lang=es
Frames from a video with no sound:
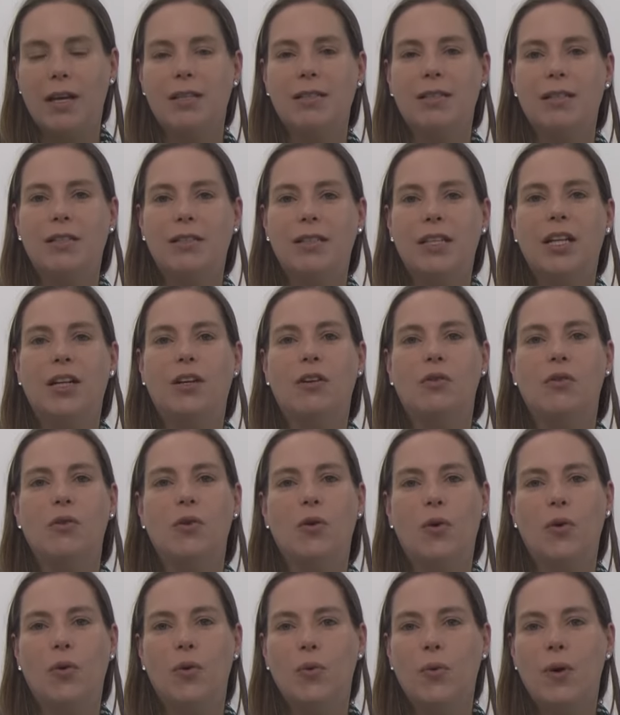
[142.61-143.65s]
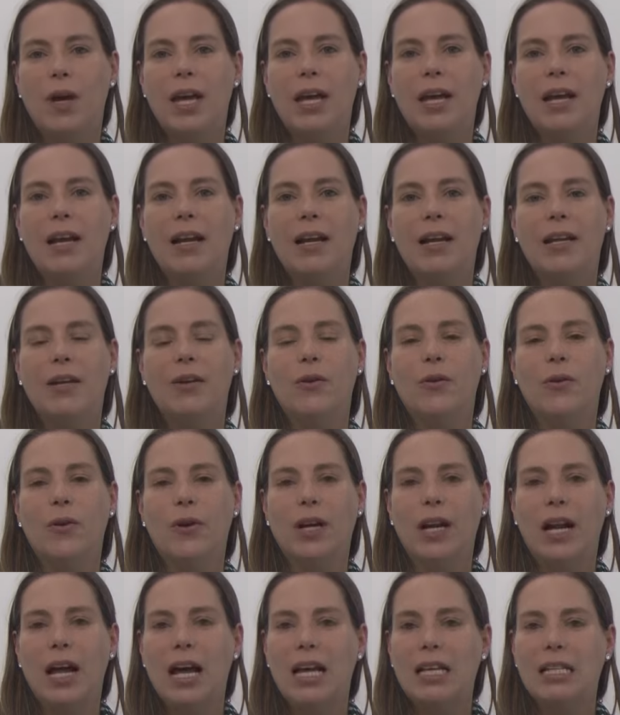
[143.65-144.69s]
es decir, no duele, no
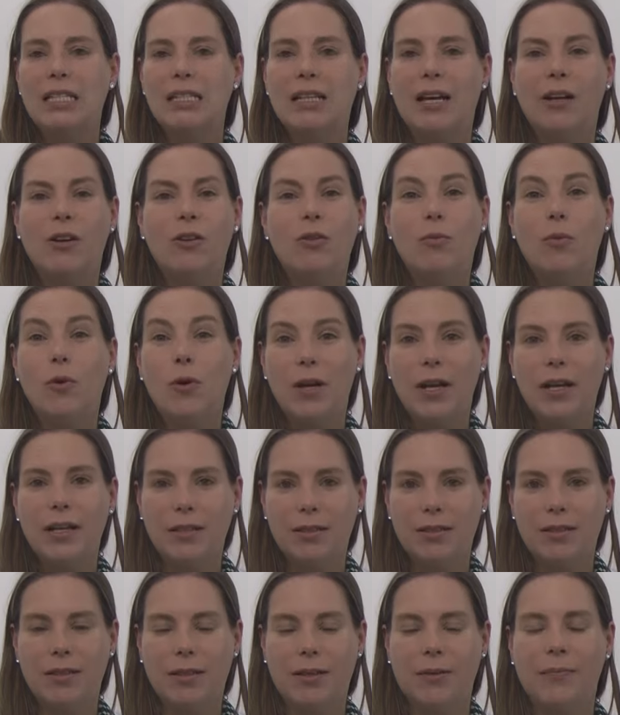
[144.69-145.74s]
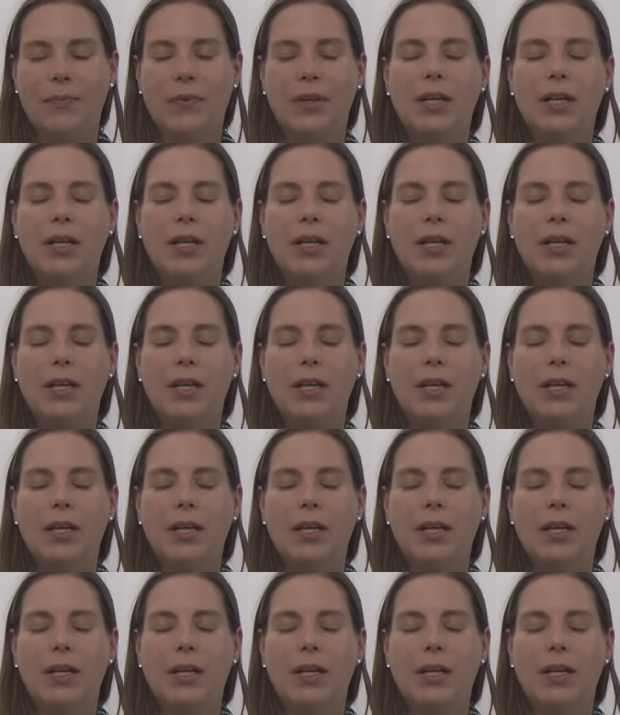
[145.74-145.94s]
rasca, no molesta.